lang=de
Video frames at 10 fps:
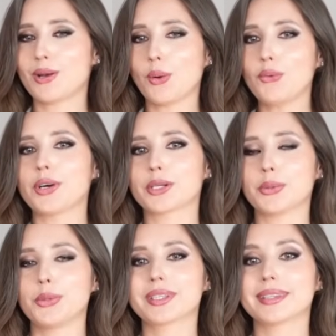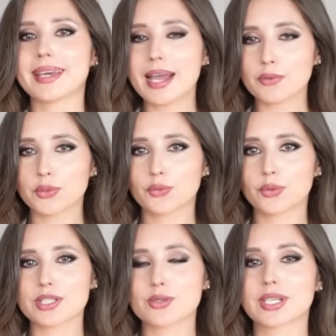Loafer gehören nach wie
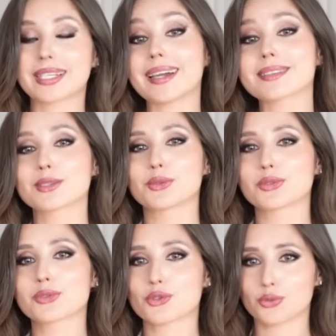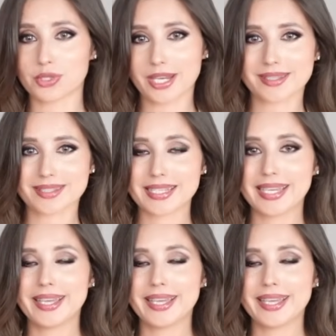vor zu den ganz großen Schuhtrends.